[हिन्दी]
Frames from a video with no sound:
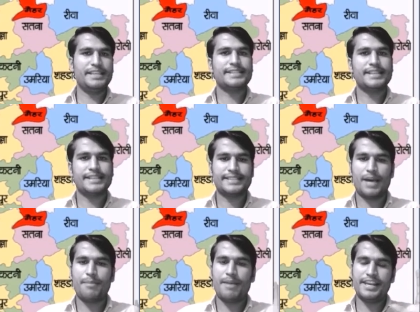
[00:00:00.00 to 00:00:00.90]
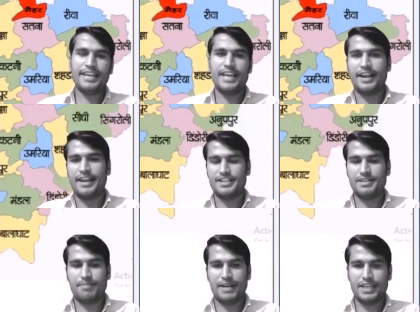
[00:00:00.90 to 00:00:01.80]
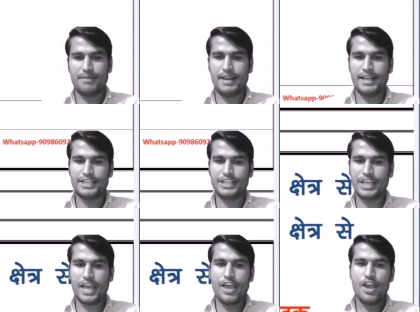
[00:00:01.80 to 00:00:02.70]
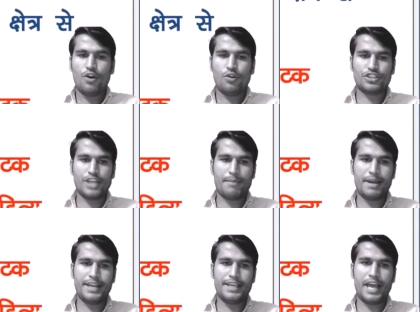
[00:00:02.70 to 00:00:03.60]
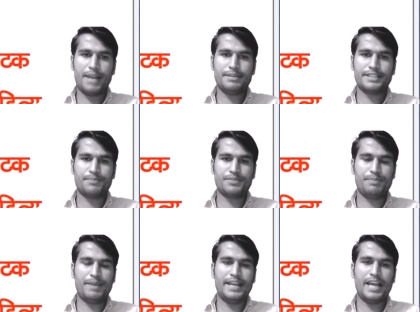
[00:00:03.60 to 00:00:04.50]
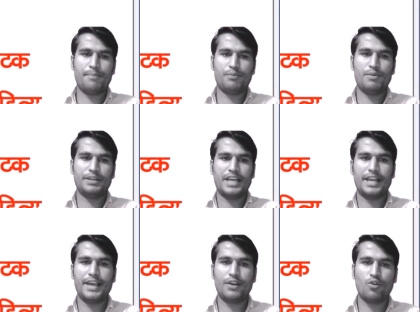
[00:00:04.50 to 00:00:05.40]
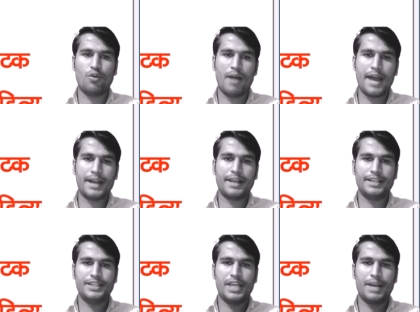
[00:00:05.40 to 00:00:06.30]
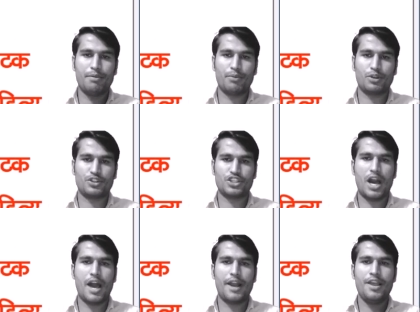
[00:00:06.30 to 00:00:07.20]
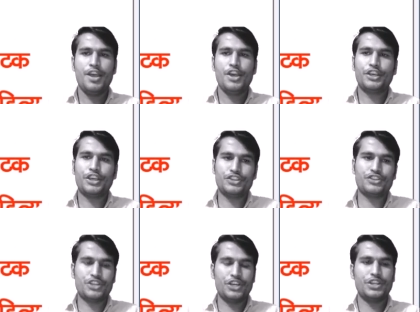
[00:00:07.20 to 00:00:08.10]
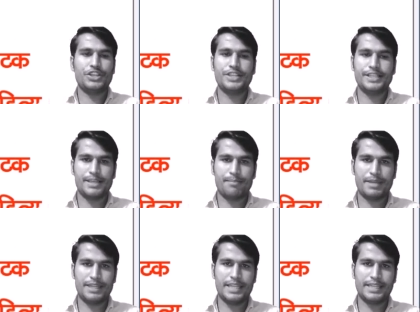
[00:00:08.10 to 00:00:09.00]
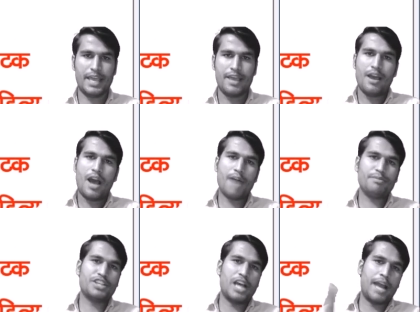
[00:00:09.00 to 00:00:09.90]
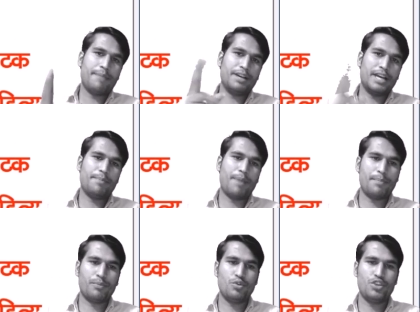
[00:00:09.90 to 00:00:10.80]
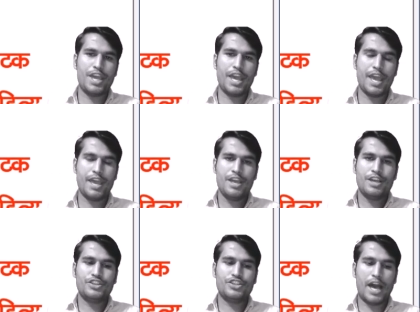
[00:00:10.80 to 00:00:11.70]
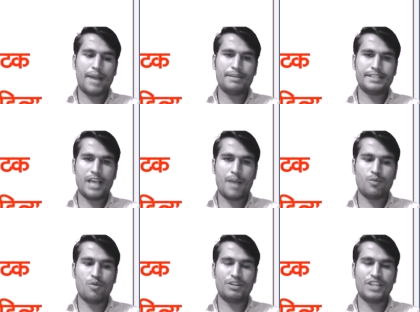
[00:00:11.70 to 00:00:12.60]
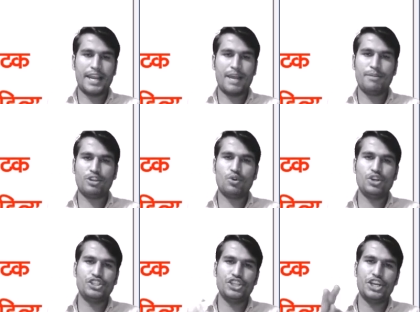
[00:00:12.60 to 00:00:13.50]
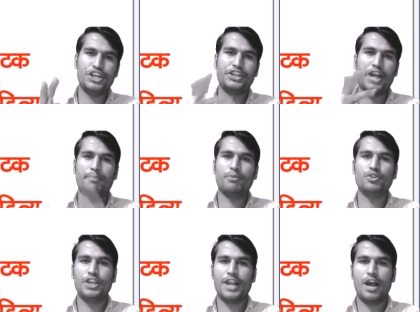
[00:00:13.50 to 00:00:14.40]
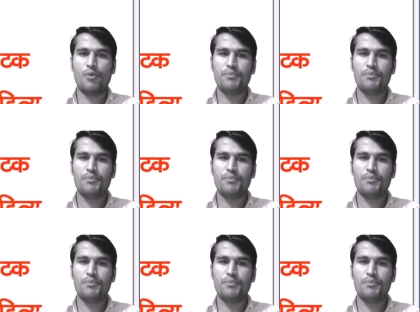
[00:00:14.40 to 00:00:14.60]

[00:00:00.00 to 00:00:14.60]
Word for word: का सामान्य ज्ञान आज हम पढ़ने वाले हैं ठीक है और सामान्य ज्ञान में सबसे पहले आपको बताना है कुमार गंधर्व पुरस्कार किस क्षेत्र से संबंधित है अब चार विकल्प आपको दिए हैं चार में से आपको बताना है मैं थोड़ी सी हिंट आपको दे रहा हूँ